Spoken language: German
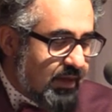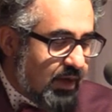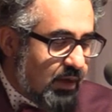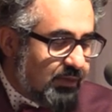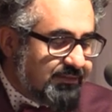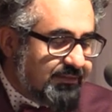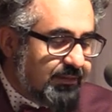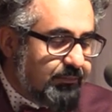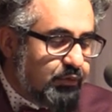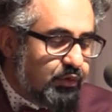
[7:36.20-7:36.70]

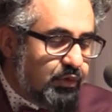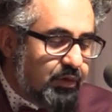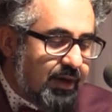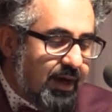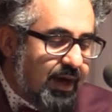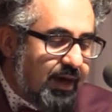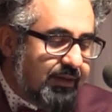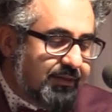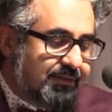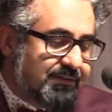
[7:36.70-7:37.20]
Aus dem
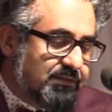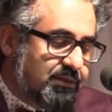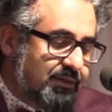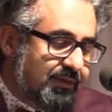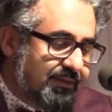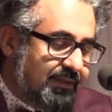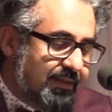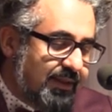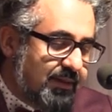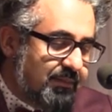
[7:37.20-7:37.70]
Koran ist zu
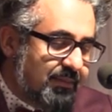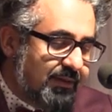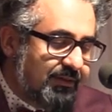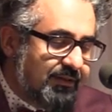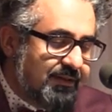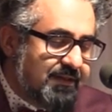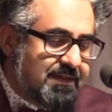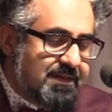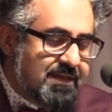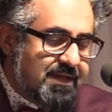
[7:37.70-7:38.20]

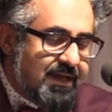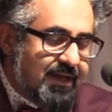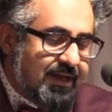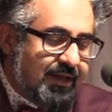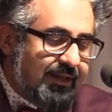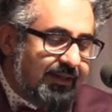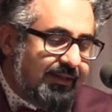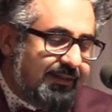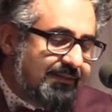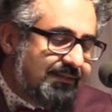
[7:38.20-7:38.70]
entnehmen,
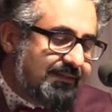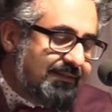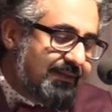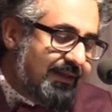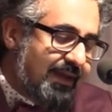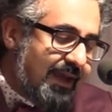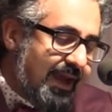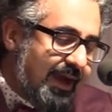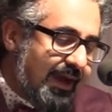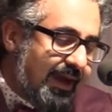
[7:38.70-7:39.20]
nicht
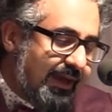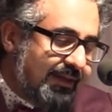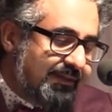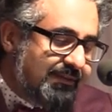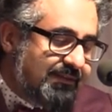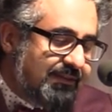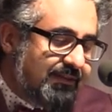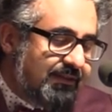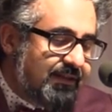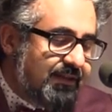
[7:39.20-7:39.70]

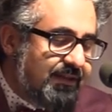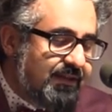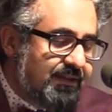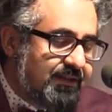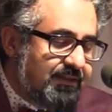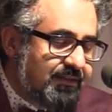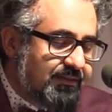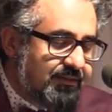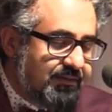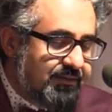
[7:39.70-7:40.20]
erreichen
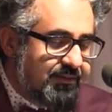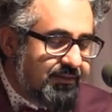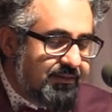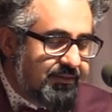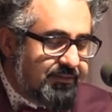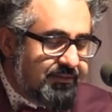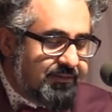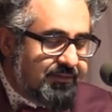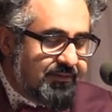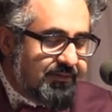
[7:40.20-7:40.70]
ihn
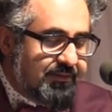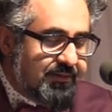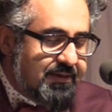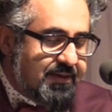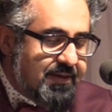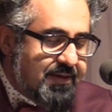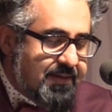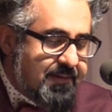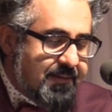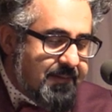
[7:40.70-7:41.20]

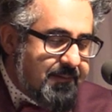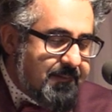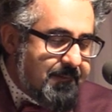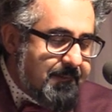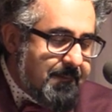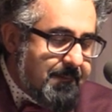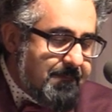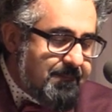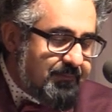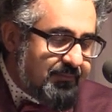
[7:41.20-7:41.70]

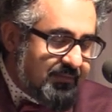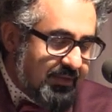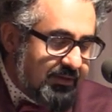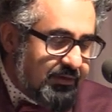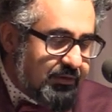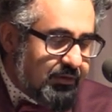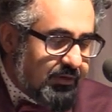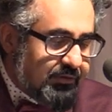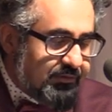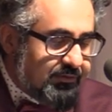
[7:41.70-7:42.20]

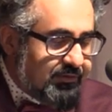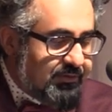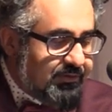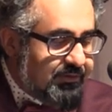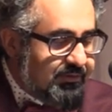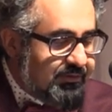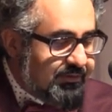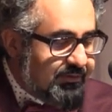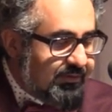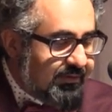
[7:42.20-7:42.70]
den Gott,
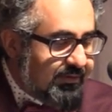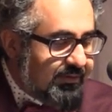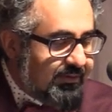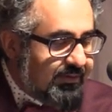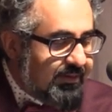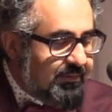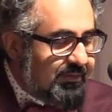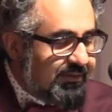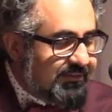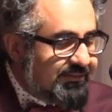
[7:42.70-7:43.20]

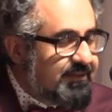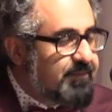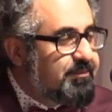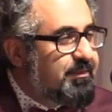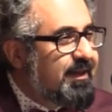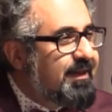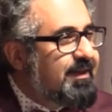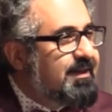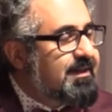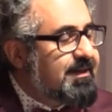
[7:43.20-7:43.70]
nämlich die
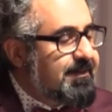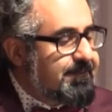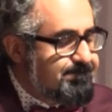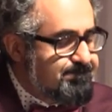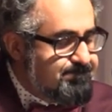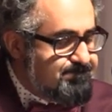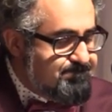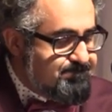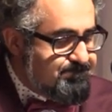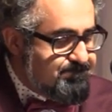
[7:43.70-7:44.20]
Blicke.
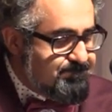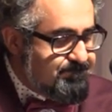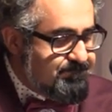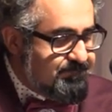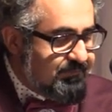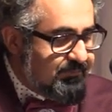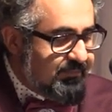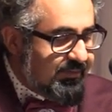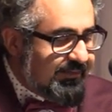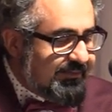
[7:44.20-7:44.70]

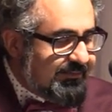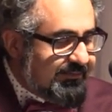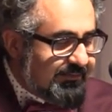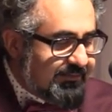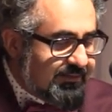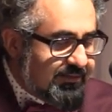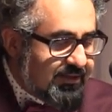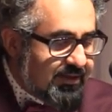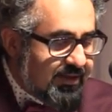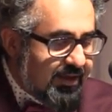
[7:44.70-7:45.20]

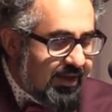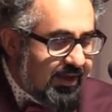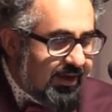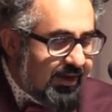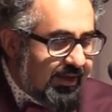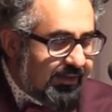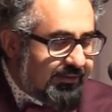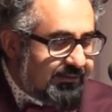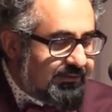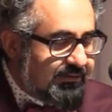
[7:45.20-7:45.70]
Nicht
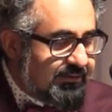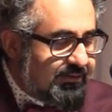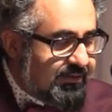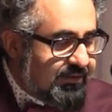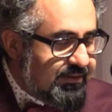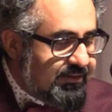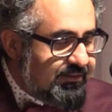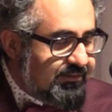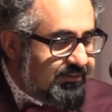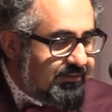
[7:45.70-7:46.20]
erreichen
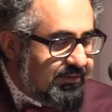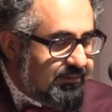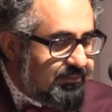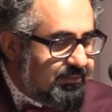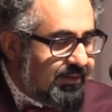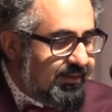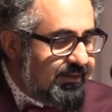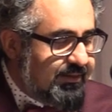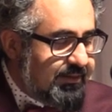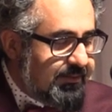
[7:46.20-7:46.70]
ihn die
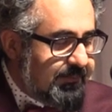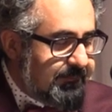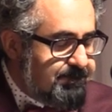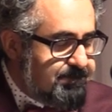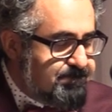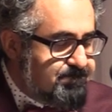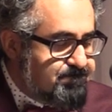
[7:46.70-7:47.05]
Blicke.